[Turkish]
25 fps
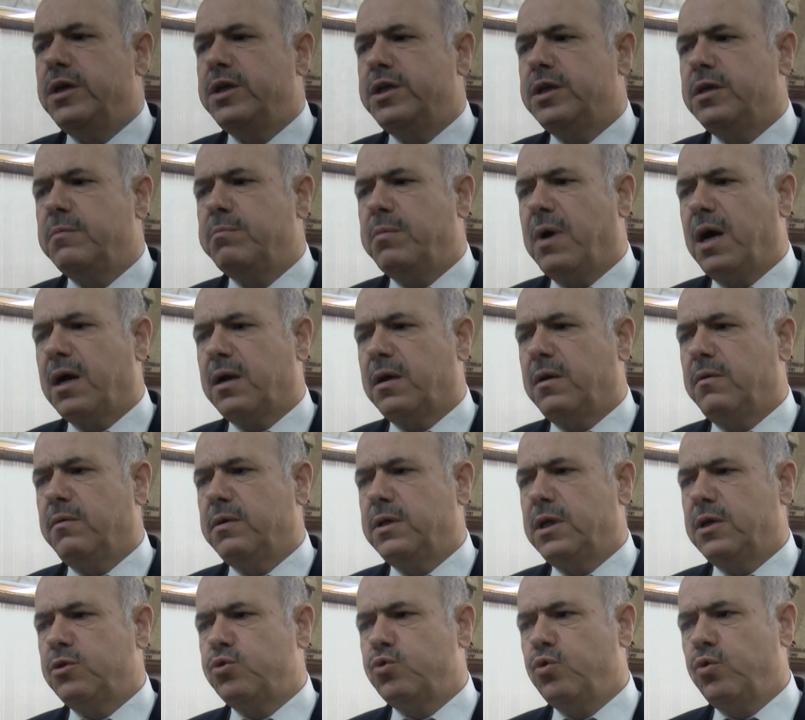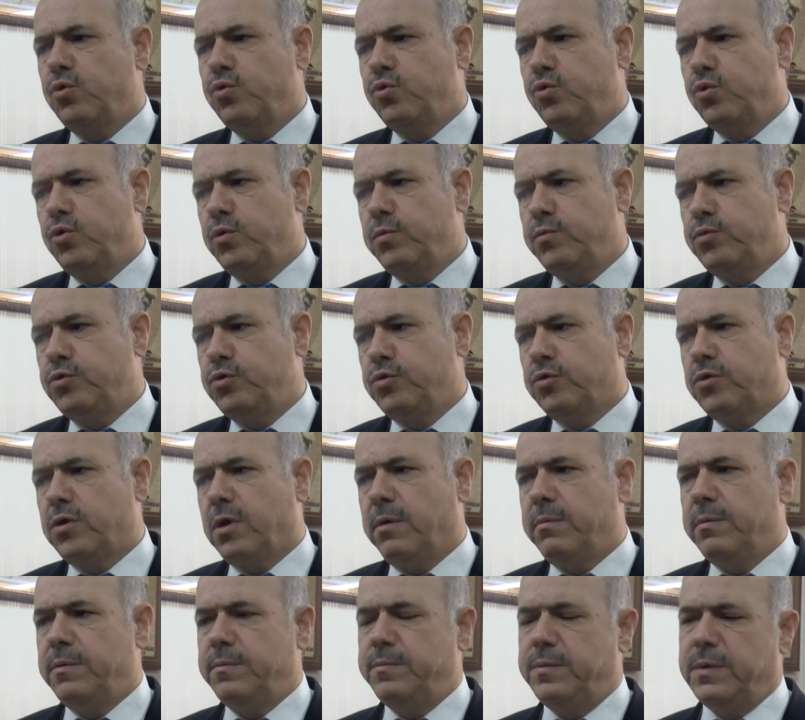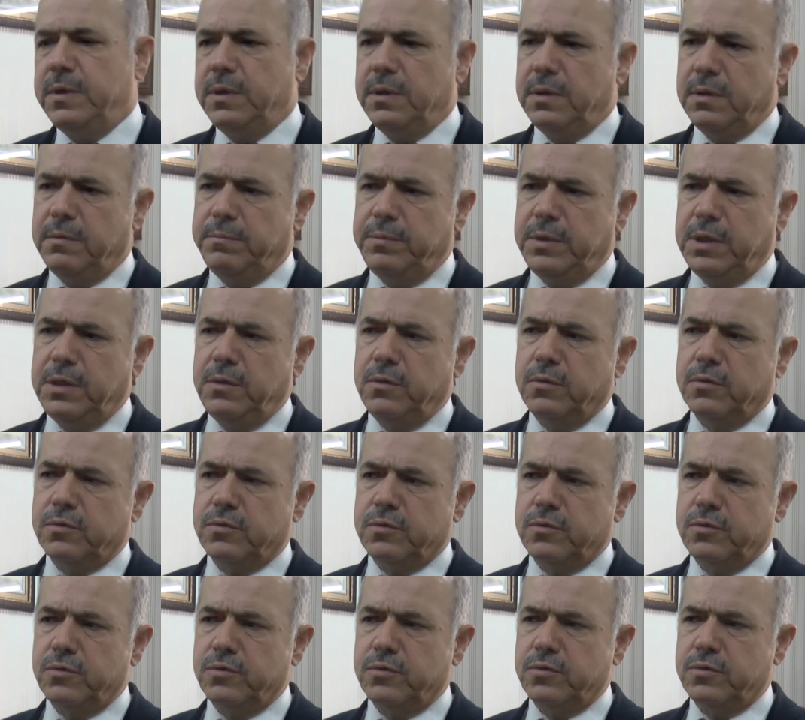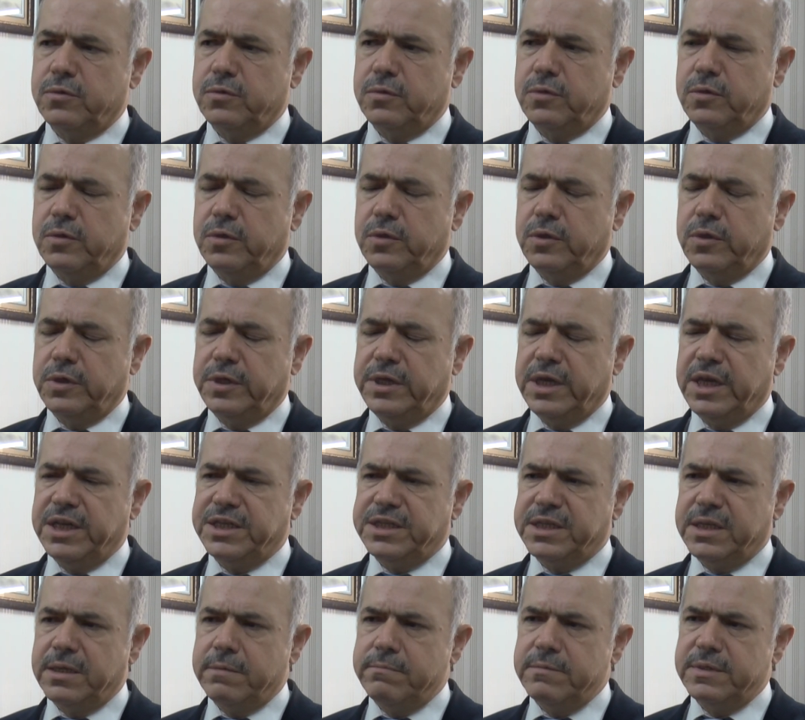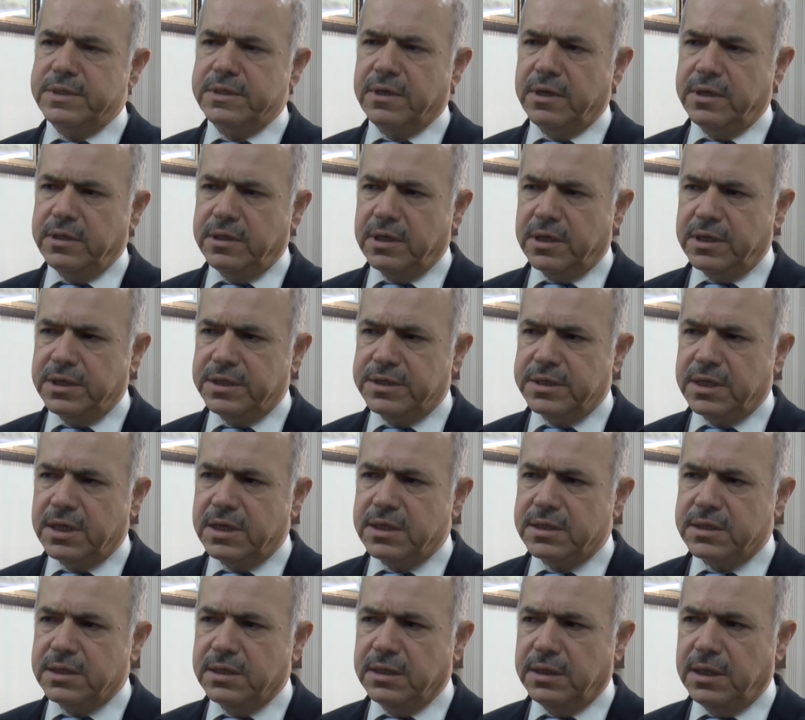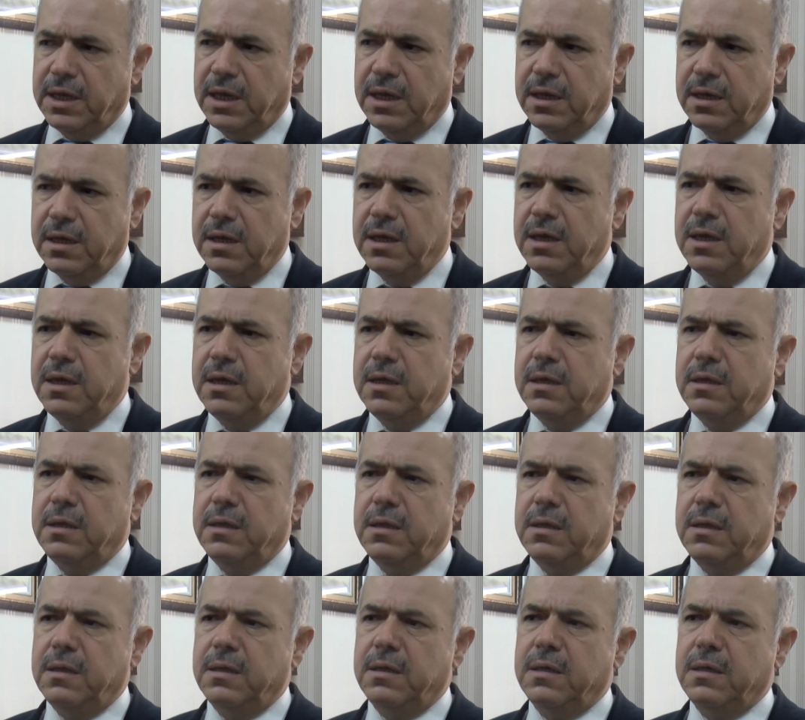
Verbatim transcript: Şimdi baklavada son durum şu. Tabii bir biliyorsunuz e, geçtiğimiz aylar içerisinde e,